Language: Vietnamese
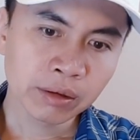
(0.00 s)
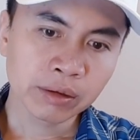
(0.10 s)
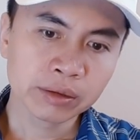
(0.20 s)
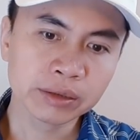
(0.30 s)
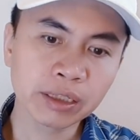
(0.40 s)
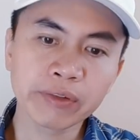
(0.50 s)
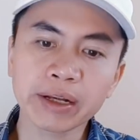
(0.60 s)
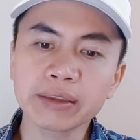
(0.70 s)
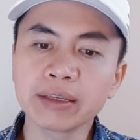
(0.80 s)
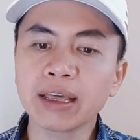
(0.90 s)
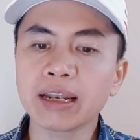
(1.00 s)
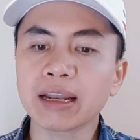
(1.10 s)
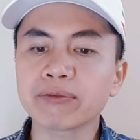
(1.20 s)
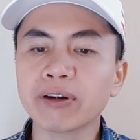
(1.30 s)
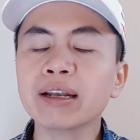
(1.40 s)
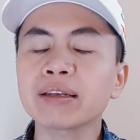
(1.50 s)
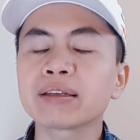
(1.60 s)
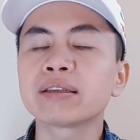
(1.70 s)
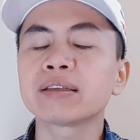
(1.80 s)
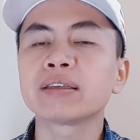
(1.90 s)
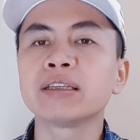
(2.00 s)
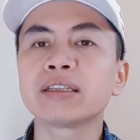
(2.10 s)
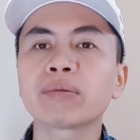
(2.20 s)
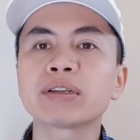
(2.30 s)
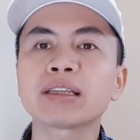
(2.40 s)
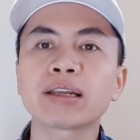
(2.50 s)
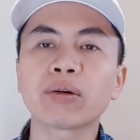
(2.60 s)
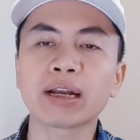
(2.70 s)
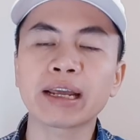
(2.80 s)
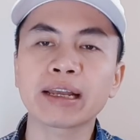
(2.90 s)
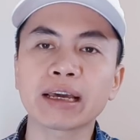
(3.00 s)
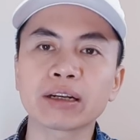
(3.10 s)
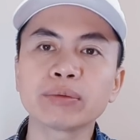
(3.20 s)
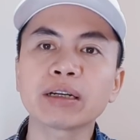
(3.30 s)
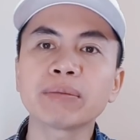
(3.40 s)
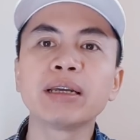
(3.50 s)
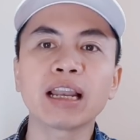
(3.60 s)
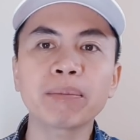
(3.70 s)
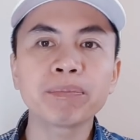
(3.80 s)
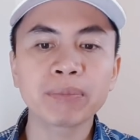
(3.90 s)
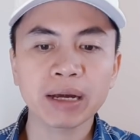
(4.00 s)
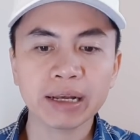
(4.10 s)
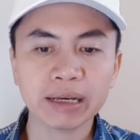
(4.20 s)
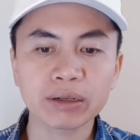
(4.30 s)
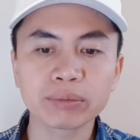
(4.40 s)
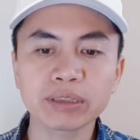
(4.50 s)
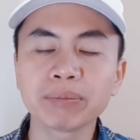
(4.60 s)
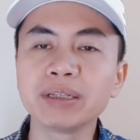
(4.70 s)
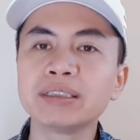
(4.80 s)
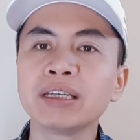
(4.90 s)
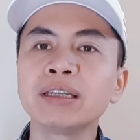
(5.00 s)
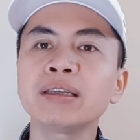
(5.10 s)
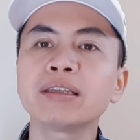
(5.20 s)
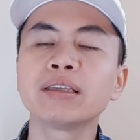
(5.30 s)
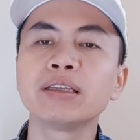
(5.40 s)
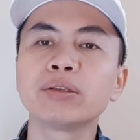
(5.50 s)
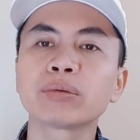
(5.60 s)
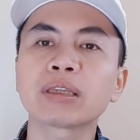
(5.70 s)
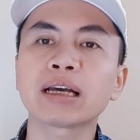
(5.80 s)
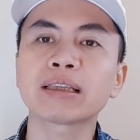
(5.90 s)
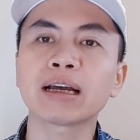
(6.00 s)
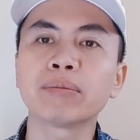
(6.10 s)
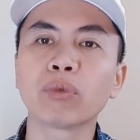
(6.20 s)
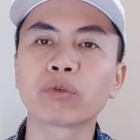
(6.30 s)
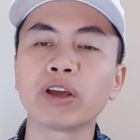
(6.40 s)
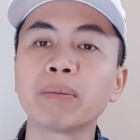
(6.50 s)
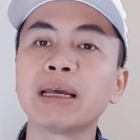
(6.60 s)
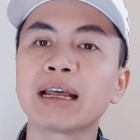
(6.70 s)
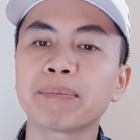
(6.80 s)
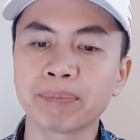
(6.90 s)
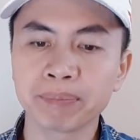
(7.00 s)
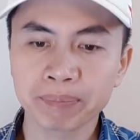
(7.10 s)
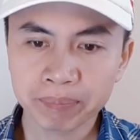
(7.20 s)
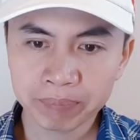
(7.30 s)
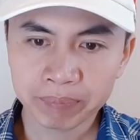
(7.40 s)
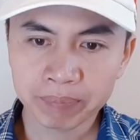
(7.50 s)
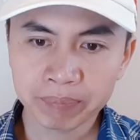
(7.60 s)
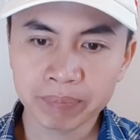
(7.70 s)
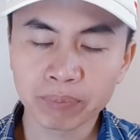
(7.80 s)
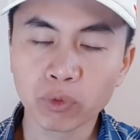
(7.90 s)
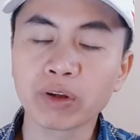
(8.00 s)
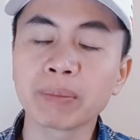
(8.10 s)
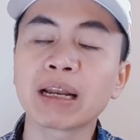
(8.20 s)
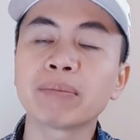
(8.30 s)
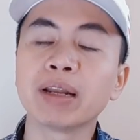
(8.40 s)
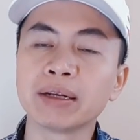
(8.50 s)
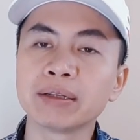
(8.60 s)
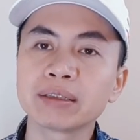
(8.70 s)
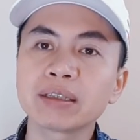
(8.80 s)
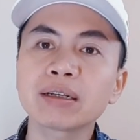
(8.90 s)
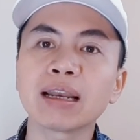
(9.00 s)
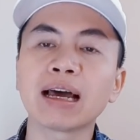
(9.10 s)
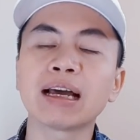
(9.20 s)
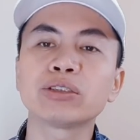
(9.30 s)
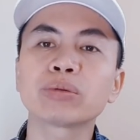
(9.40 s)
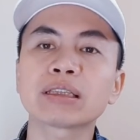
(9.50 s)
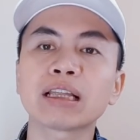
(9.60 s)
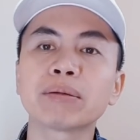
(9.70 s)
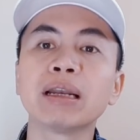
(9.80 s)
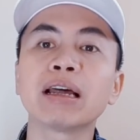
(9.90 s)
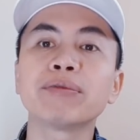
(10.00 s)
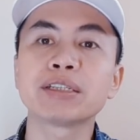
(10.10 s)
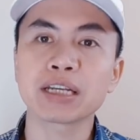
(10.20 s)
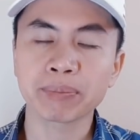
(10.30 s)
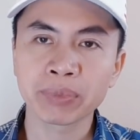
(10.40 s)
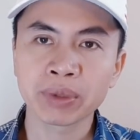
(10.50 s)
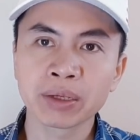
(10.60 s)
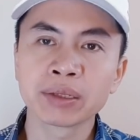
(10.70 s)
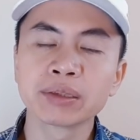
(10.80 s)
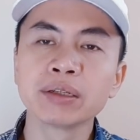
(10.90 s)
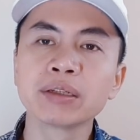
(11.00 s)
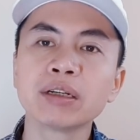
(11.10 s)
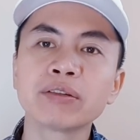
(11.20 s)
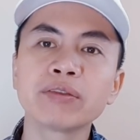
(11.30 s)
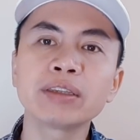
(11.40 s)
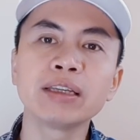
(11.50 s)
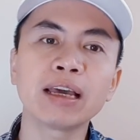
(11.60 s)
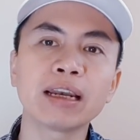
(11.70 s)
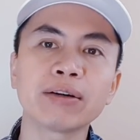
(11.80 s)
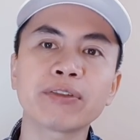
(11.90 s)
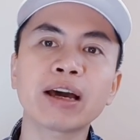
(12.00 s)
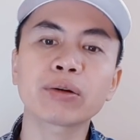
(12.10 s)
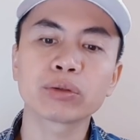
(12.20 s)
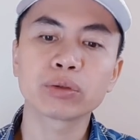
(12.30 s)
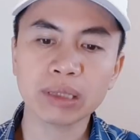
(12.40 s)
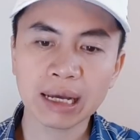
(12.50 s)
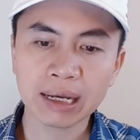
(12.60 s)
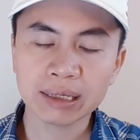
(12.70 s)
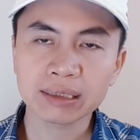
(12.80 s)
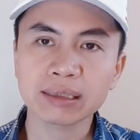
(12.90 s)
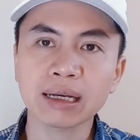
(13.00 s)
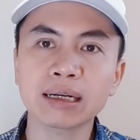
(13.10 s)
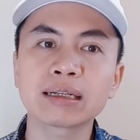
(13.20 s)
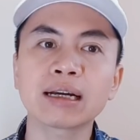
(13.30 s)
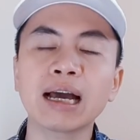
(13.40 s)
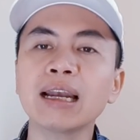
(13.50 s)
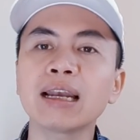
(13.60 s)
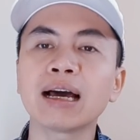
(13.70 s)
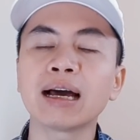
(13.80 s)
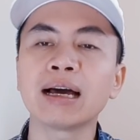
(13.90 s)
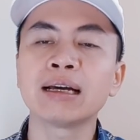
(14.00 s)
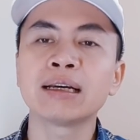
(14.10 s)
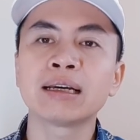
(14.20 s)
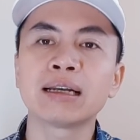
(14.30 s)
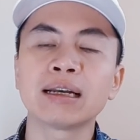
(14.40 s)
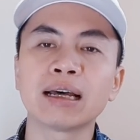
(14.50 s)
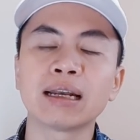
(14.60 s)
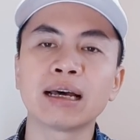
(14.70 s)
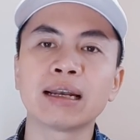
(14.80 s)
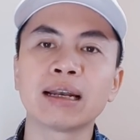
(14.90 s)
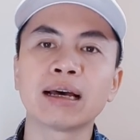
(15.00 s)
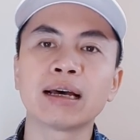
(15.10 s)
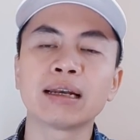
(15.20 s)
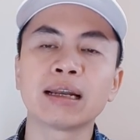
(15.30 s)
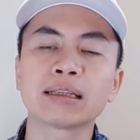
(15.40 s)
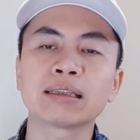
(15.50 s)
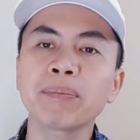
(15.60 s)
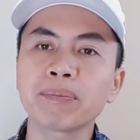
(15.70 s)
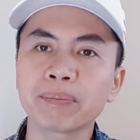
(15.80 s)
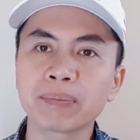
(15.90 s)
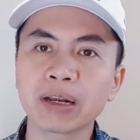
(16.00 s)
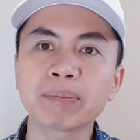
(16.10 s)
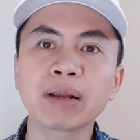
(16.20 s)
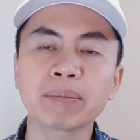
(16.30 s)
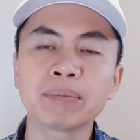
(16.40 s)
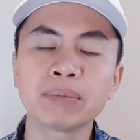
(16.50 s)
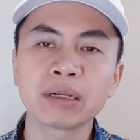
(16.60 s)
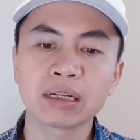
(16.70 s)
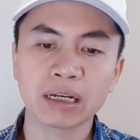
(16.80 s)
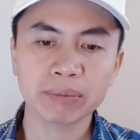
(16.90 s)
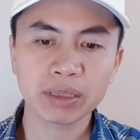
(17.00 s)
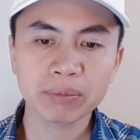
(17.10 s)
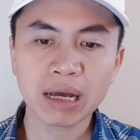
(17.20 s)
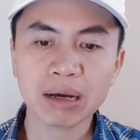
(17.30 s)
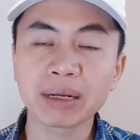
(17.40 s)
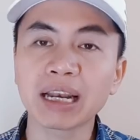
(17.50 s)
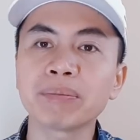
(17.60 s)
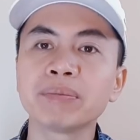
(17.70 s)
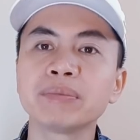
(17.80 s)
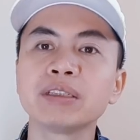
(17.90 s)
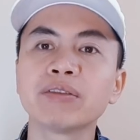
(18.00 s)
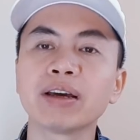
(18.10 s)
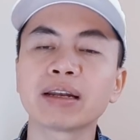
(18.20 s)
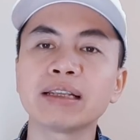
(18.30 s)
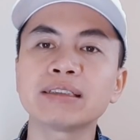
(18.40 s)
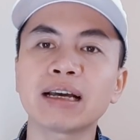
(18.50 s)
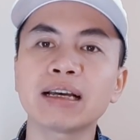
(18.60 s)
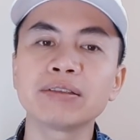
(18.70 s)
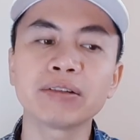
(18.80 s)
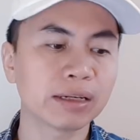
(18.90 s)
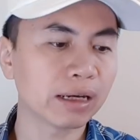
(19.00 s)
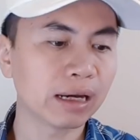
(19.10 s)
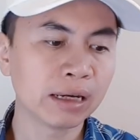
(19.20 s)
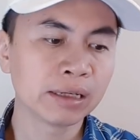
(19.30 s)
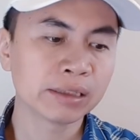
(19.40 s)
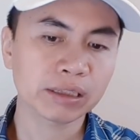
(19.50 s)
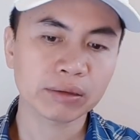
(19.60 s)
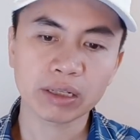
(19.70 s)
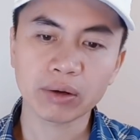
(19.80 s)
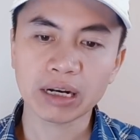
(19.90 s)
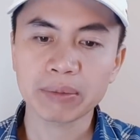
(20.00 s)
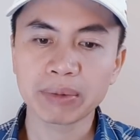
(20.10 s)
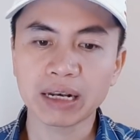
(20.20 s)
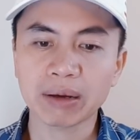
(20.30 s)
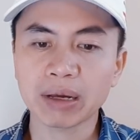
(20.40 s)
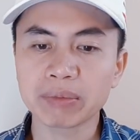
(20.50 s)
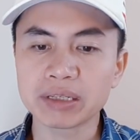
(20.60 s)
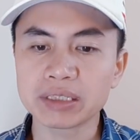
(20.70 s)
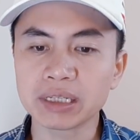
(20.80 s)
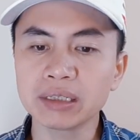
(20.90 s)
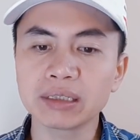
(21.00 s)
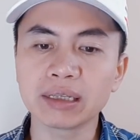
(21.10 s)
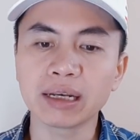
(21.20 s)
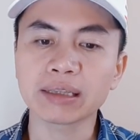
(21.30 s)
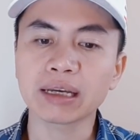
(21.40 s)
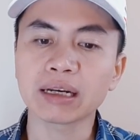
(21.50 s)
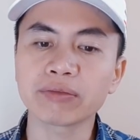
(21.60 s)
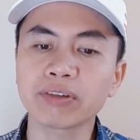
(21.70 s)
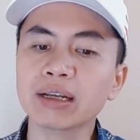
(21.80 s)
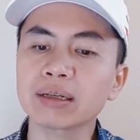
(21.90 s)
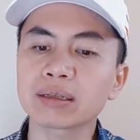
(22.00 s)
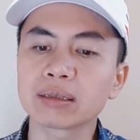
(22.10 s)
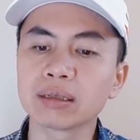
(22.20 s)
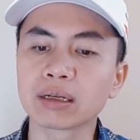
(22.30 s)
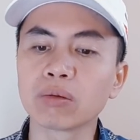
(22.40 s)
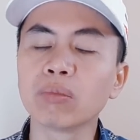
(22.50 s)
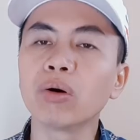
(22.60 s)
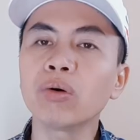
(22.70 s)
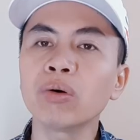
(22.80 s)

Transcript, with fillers: riêng về cái tỷ lệ lạm phát thì trong cái giai đoạn 2015 2019 thì chúng ta tăng 1,15 1,15 lần, tức là chúng ta tăng 15%, tương đương với tỷ lệ lạm phát của chúng ta tăng khá là là là là là thấp, 5 năm 5 x 3 15. Như vậy là đánh giá như vậy là trong giai đoạn 2015 2019 thì tỷ lệ tăng lạm phát được công bố